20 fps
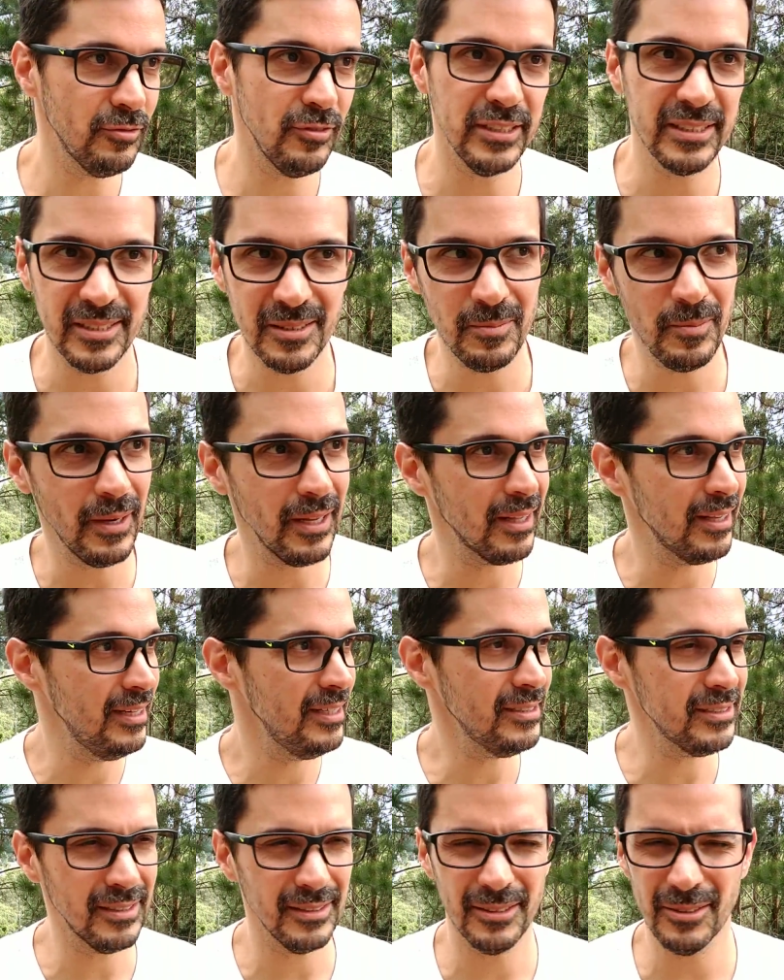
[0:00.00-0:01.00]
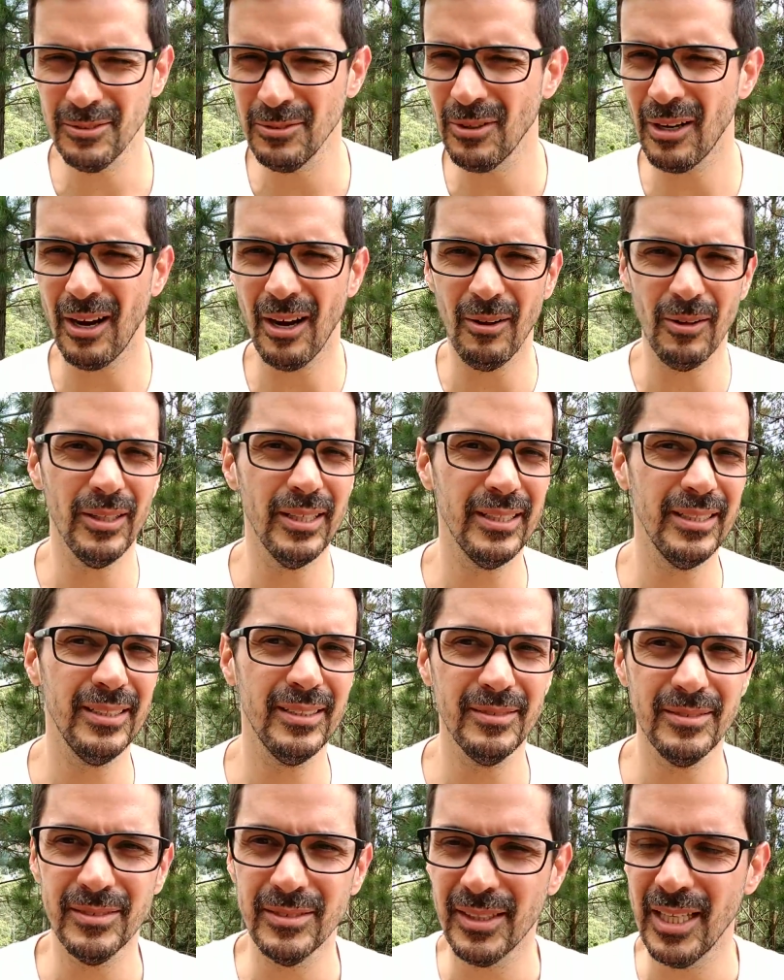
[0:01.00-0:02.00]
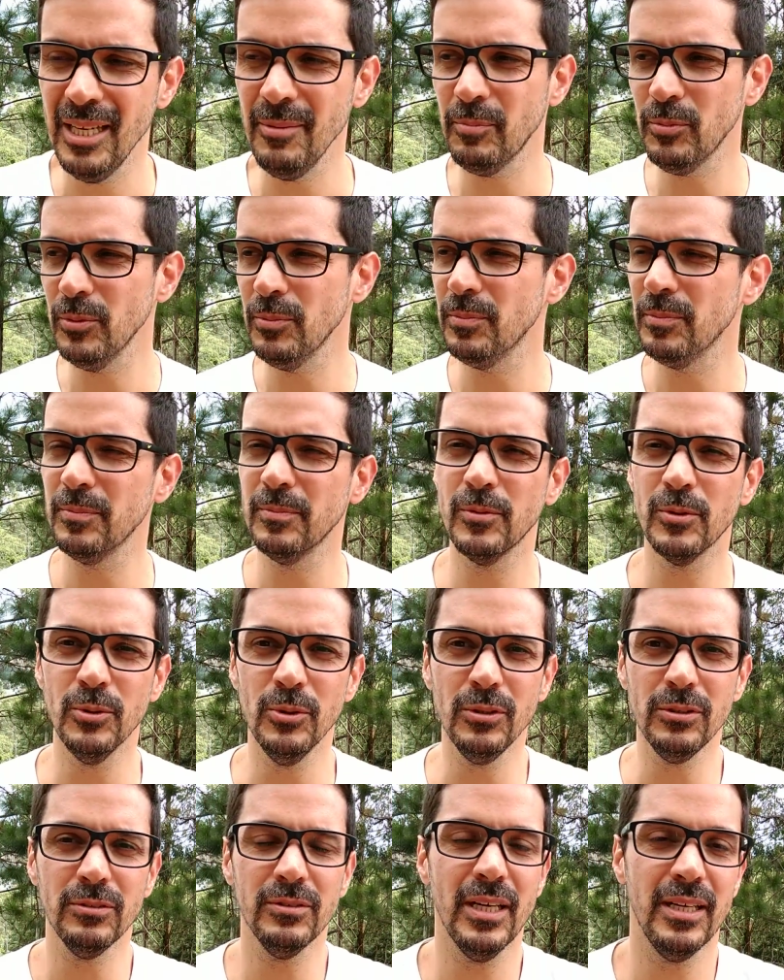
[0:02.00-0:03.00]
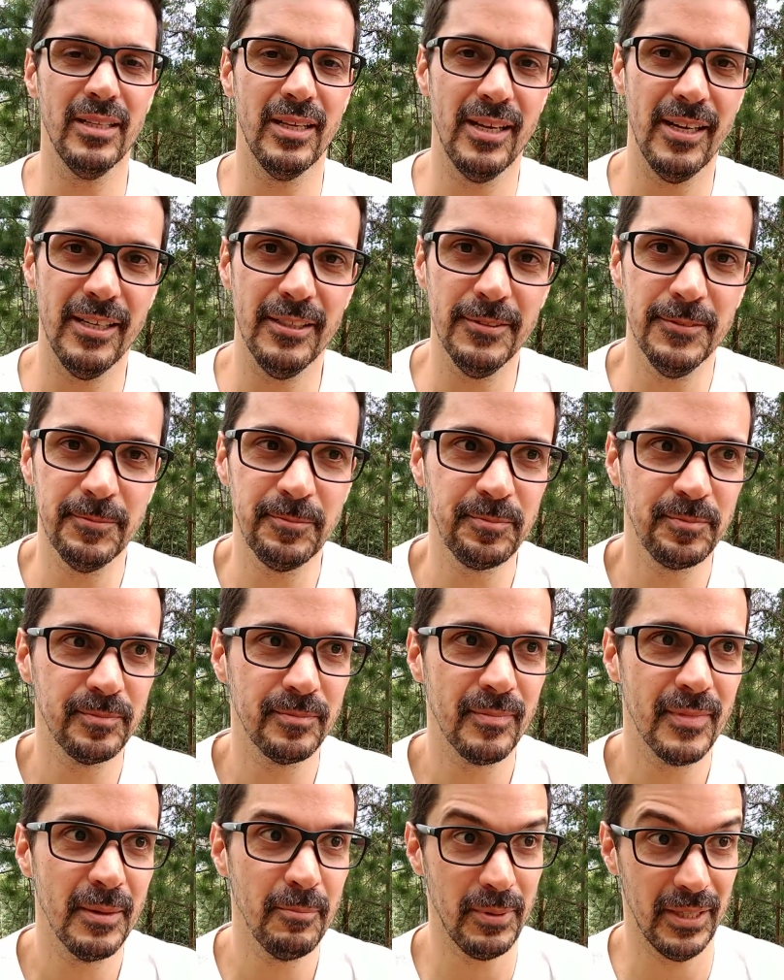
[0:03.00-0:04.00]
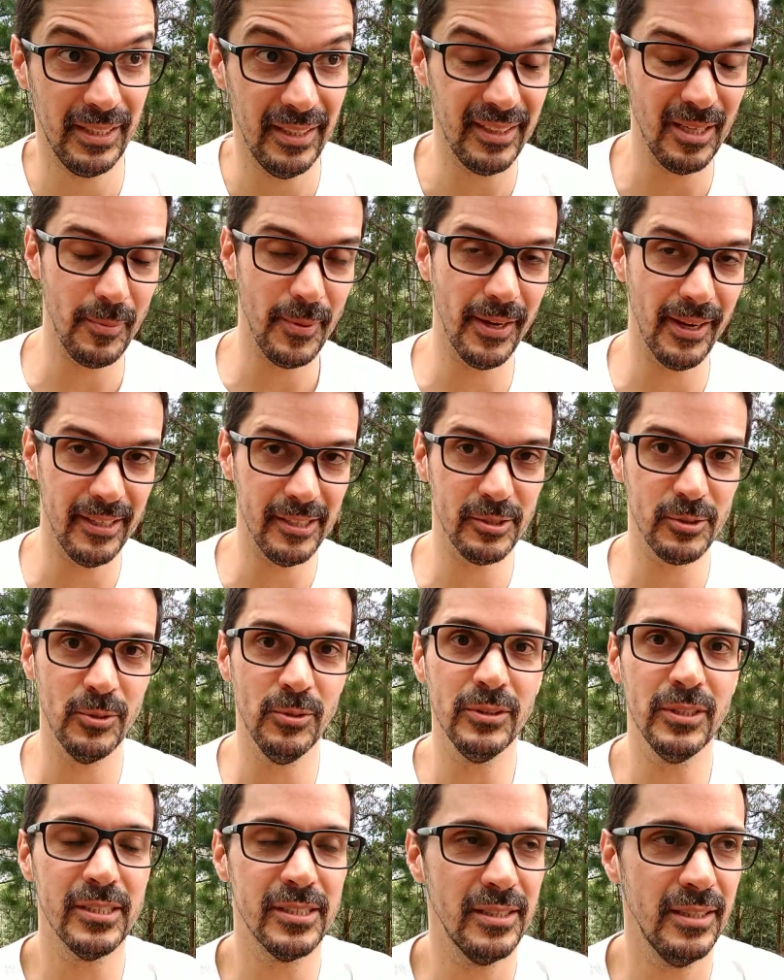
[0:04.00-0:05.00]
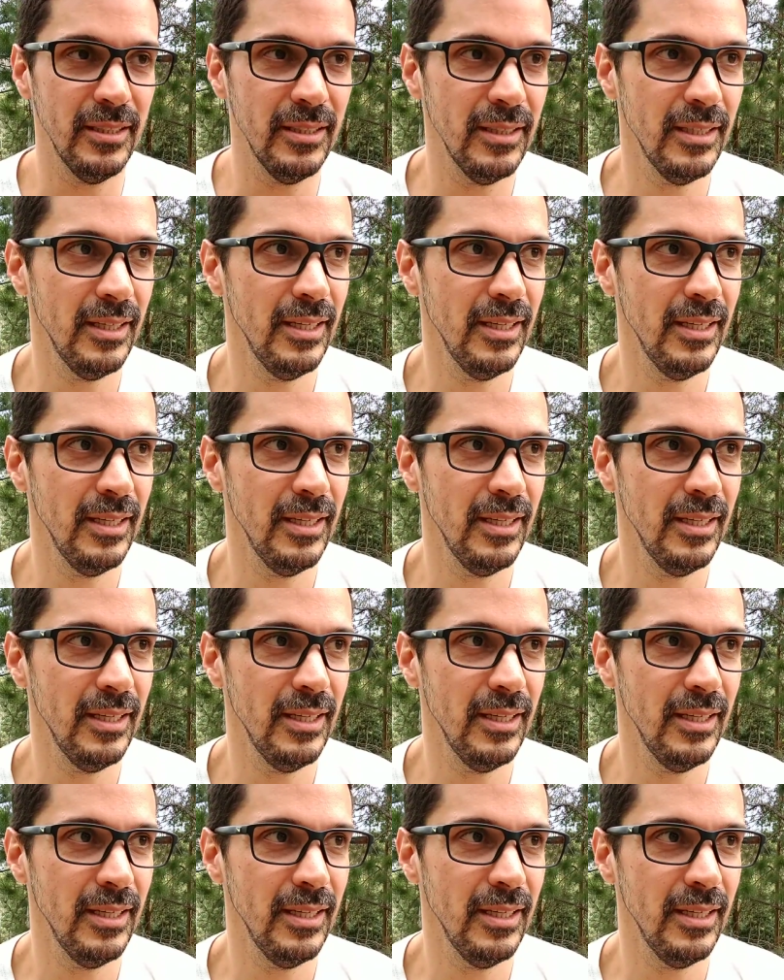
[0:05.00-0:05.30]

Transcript: fazendo palestra, dando aula e tempo curto danado para tentar pagar as contas, né?